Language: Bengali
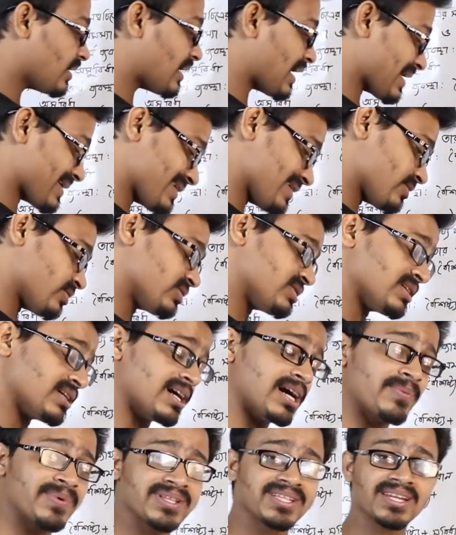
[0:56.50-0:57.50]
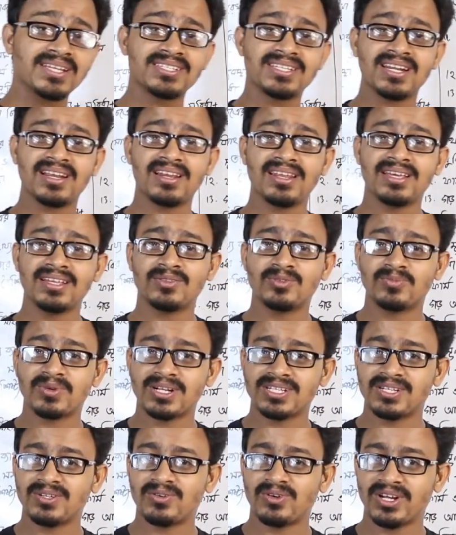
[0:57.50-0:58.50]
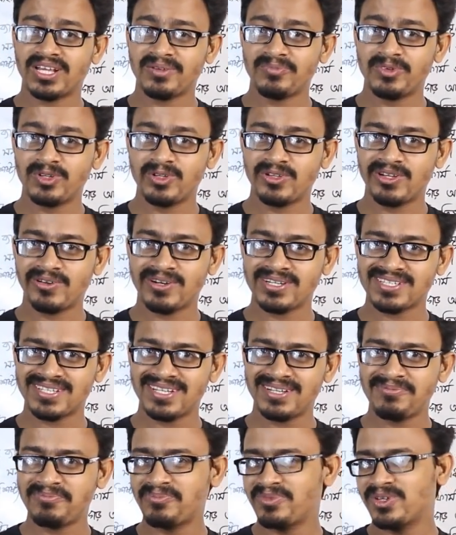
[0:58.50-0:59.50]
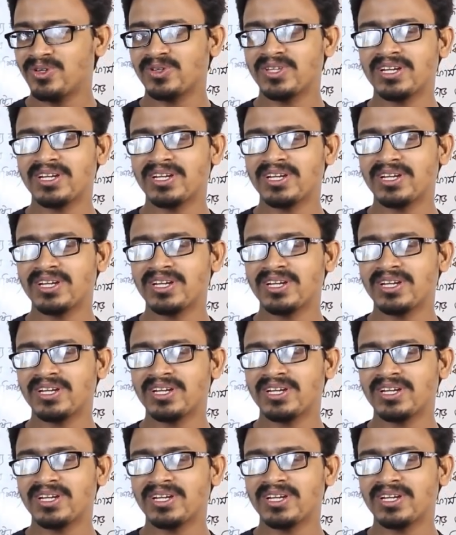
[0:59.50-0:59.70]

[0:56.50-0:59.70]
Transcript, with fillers: আরেকটা কথা আমাদের এই চ্যানেলে তোমার যেন অনেক ভিডিও দেওয়া আছে ভিডিও